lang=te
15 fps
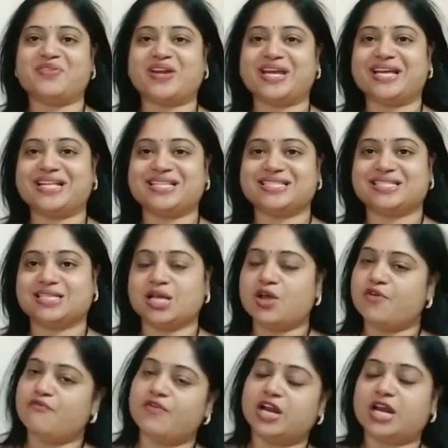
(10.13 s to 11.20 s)
ఫ్రెండ్స్
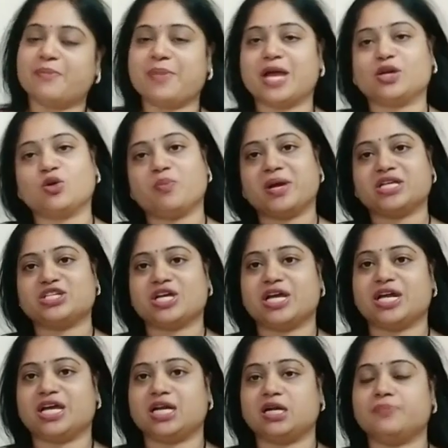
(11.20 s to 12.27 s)
వెల్కమ్ బ్యాక్ టు మై
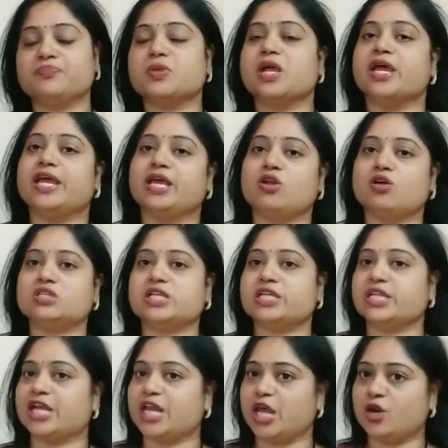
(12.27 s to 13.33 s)
ఛానల్ ఈ
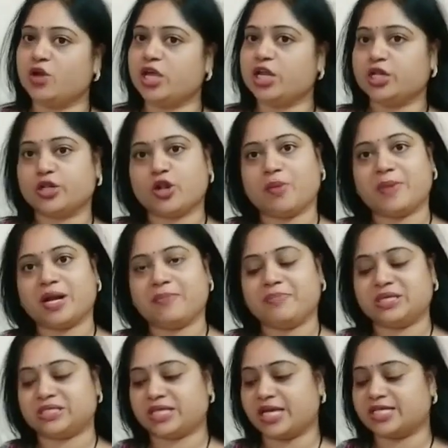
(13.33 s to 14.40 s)
రోజైతే నేను ఇంట్లో మనం
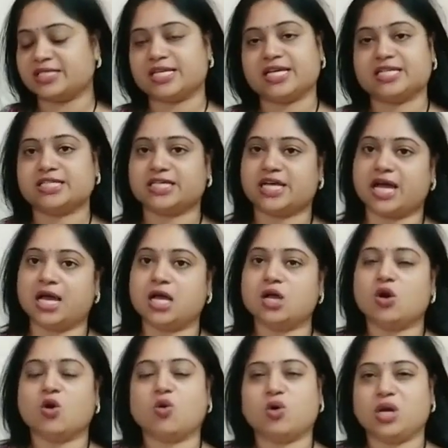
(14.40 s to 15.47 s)
బిస్కెట్స్ ఈజీగా
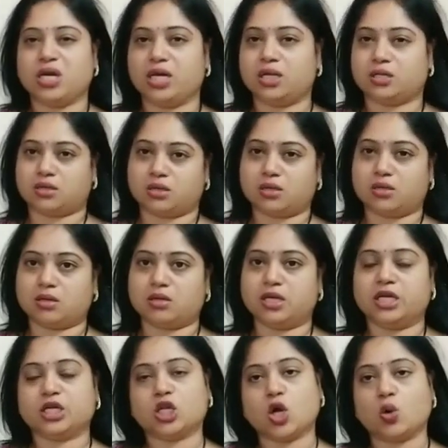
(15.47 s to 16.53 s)
ఓన్లీ
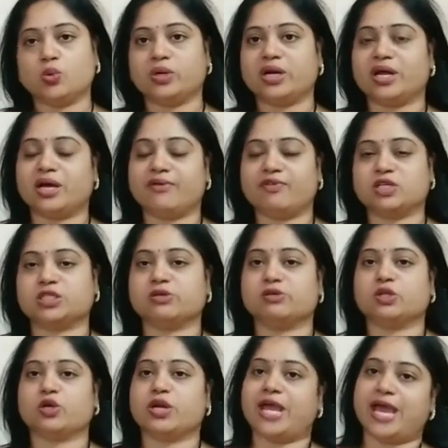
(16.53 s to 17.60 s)
ఇంట్లో ఉన్న
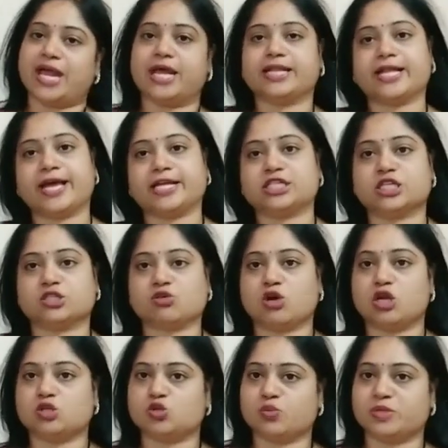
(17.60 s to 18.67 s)
వస్తువులతోనే ఎలా తయారు
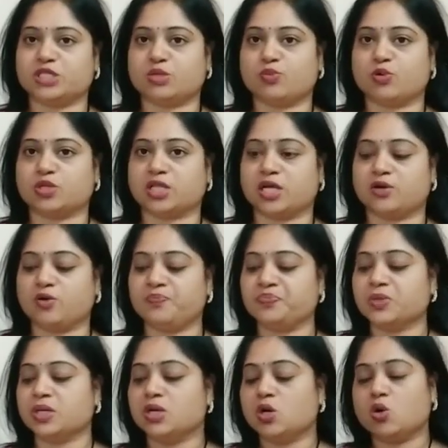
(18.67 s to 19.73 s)
చేసుకోవాలో చూపించబోతున్నాను
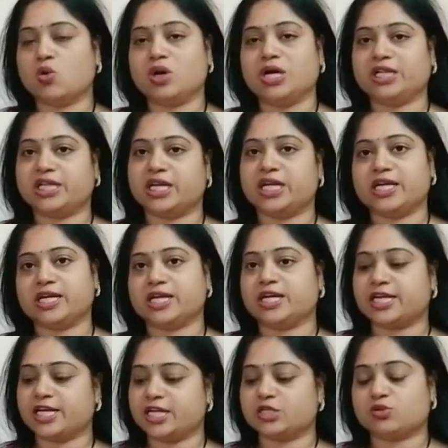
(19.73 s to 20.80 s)
ఓన్లీ త్రీ
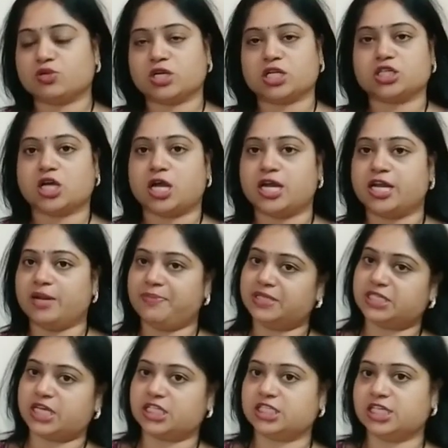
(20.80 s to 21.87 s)
ఇంగ్రీడియంట్స్ ఉంటే చాలండి
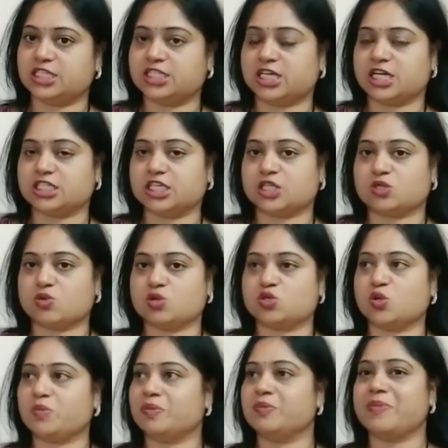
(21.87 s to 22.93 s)
బిస్కెట్స్ ఈజీగా
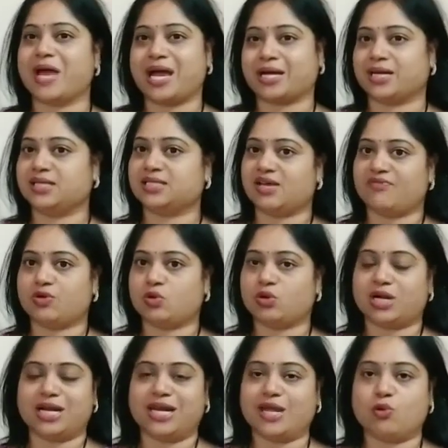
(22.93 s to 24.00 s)
చేసుకోవచ్చు ఇప్పుడు బేకరీస్ అవి
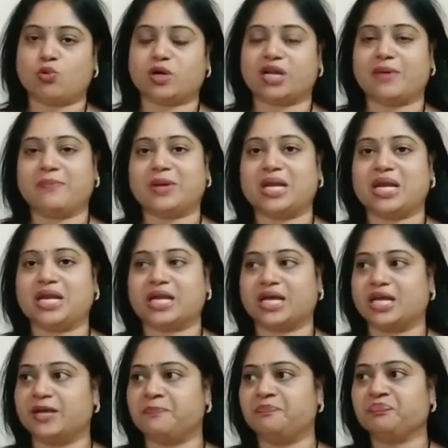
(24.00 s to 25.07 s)
కూడా లేవు కదా
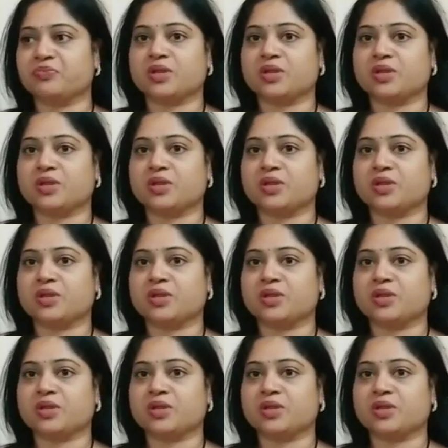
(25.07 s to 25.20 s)
పిల్లలకి